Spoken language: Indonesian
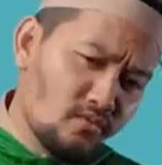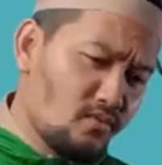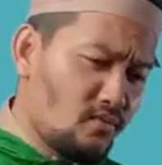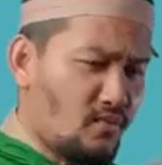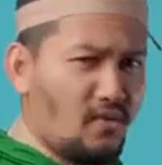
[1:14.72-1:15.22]

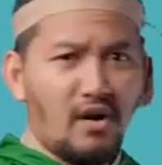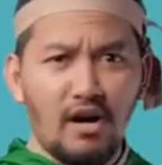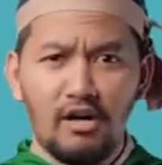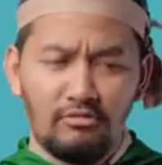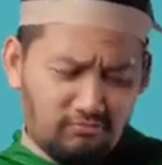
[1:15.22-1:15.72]
itu,
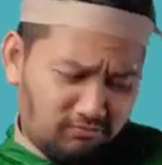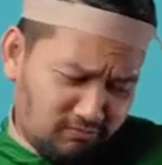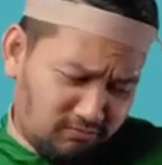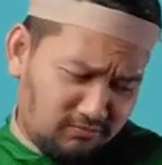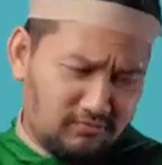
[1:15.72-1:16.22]

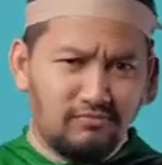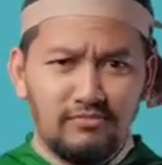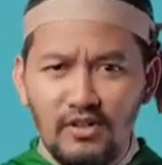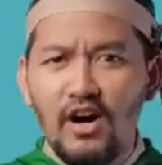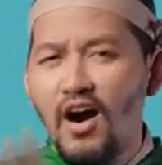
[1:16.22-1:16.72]
seluruh bayi
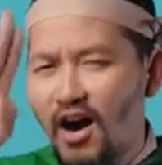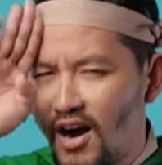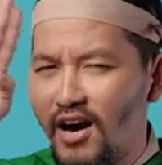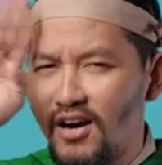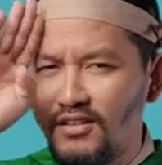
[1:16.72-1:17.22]

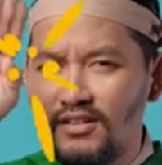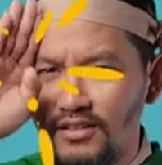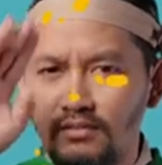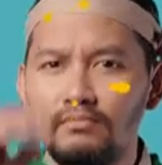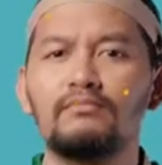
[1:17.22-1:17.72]
laki-laki
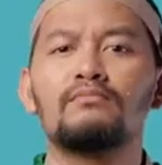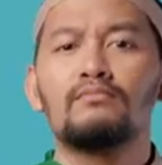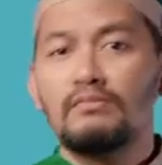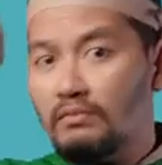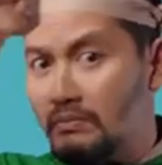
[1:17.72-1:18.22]
wajib
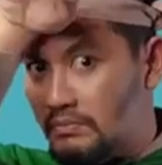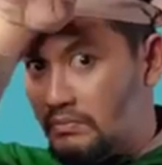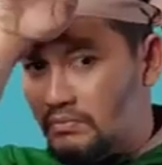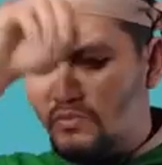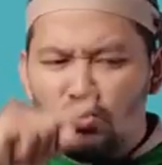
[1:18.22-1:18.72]
dibunuh
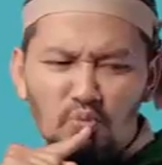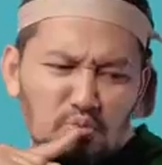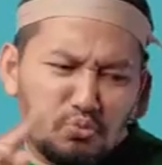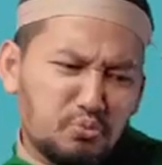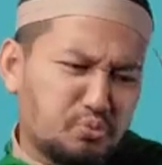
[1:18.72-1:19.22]

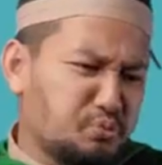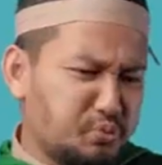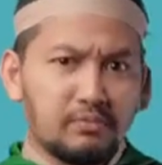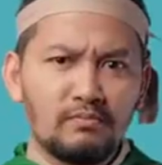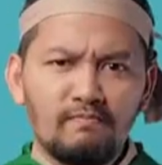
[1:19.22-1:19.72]
atas perintah
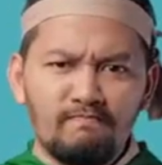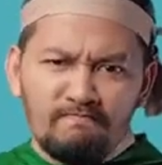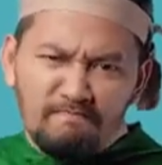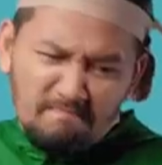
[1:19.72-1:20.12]
Firaun.